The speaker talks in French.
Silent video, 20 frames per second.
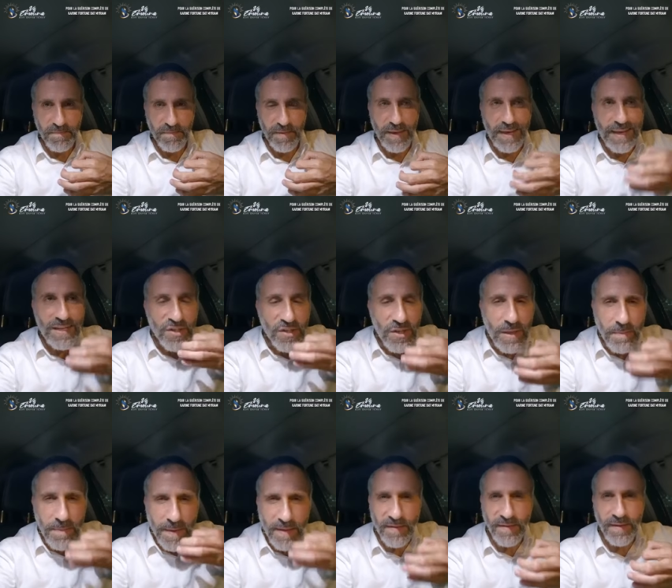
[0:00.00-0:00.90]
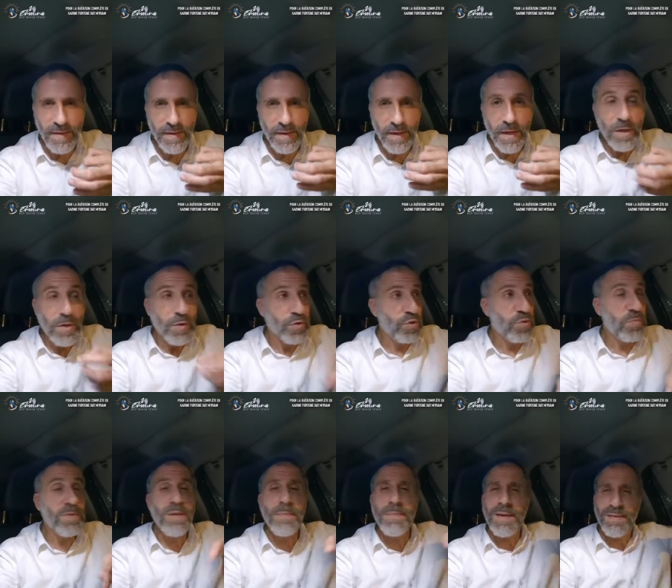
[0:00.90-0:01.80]
Hachem, merci. Tu me
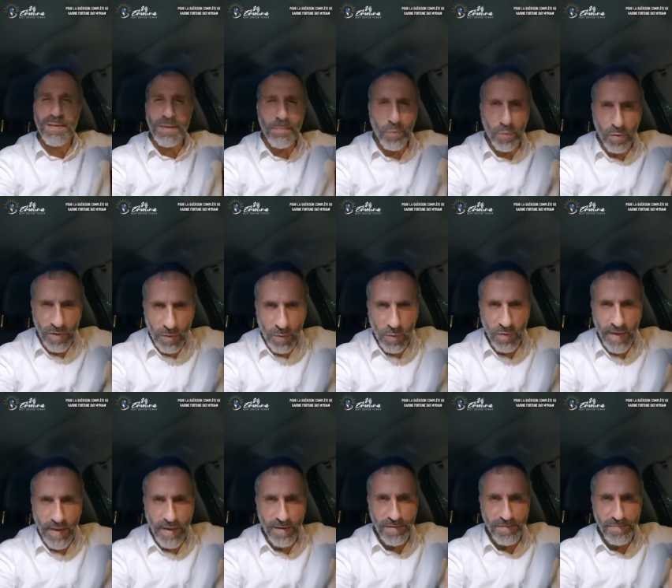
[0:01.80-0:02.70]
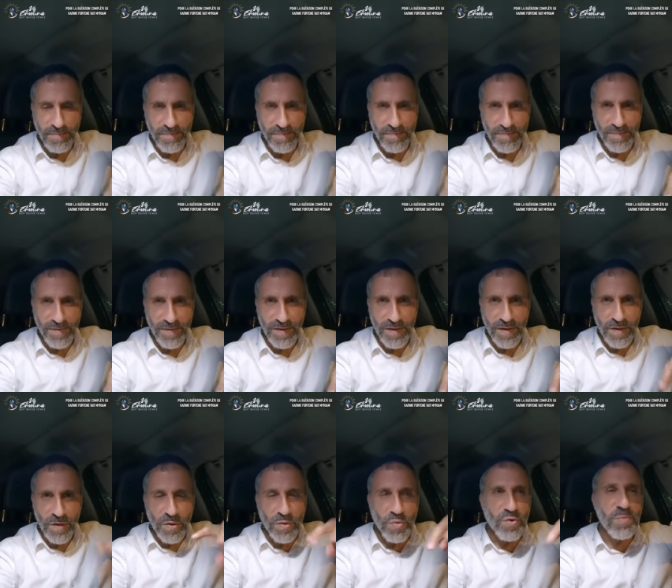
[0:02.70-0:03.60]
dis merci pour le découvert
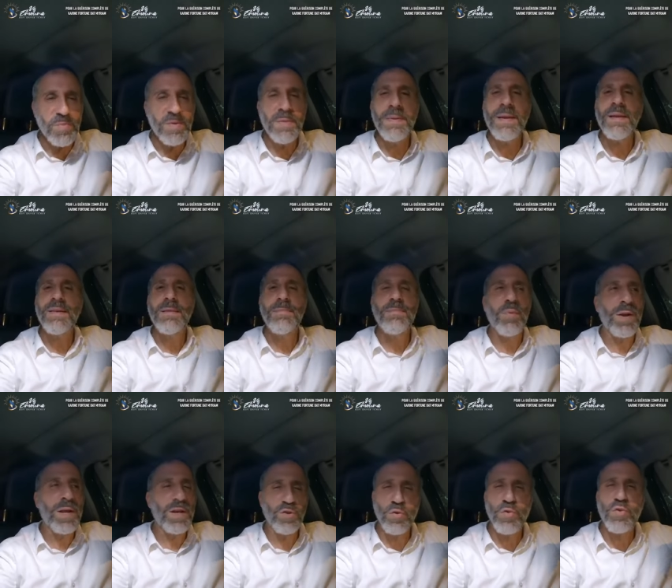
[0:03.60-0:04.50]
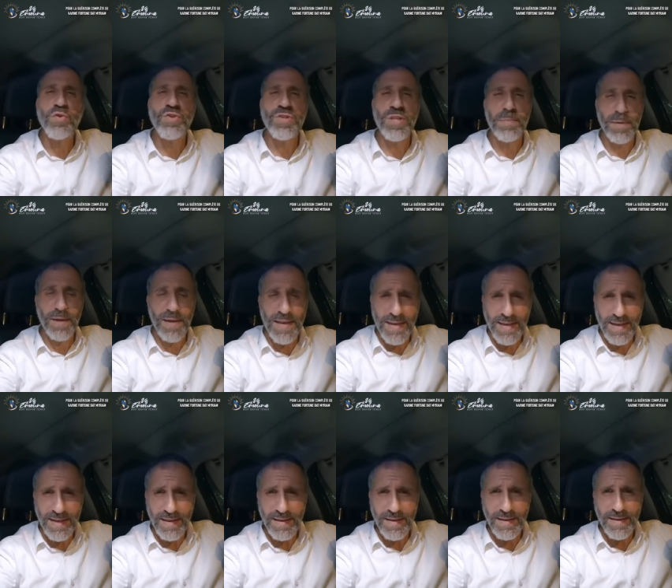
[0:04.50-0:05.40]
Tu me dis merci pour l'argent que je t'ai pris
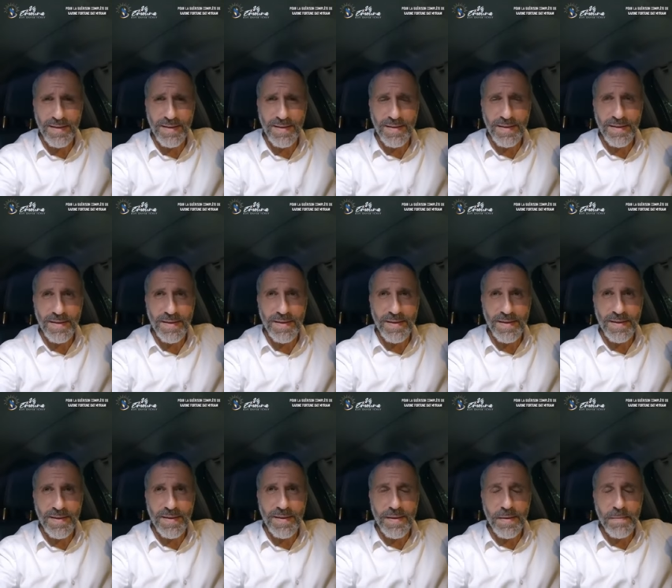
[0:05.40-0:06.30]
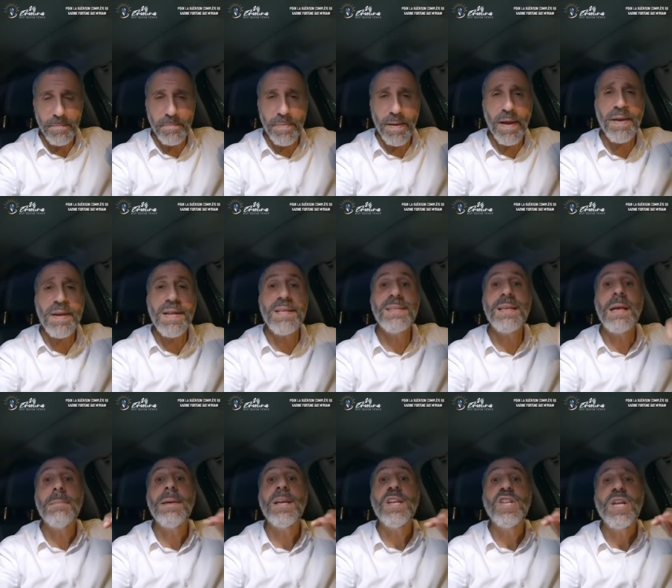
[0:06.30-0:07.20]
Parnassa
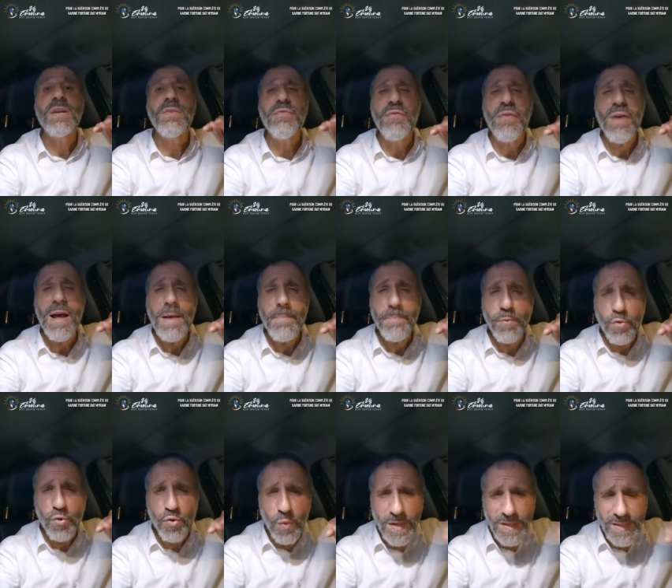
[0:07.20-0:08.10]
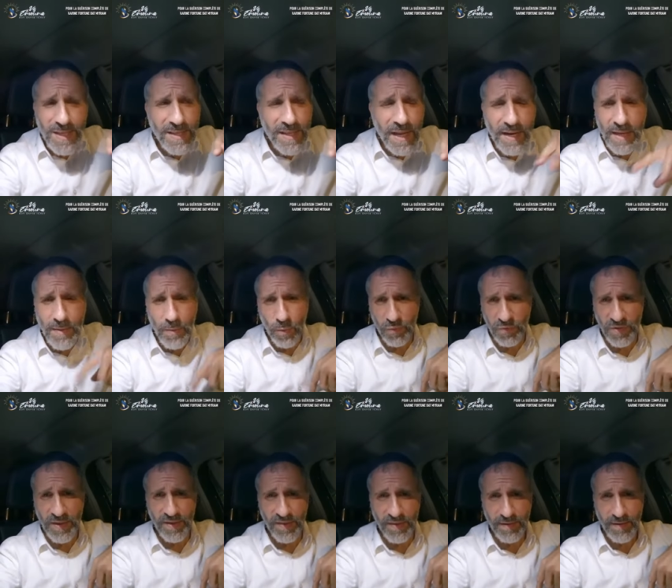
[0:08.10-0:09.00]
Bechefa, pour toi cette année, mon
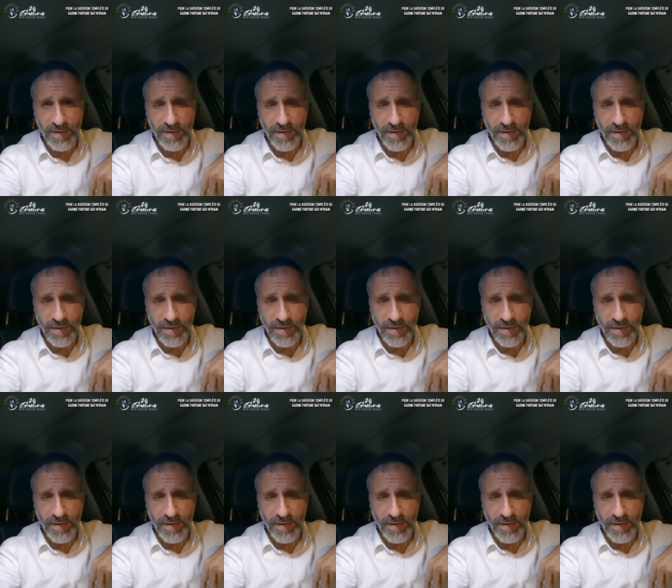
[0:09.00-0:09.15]
fils.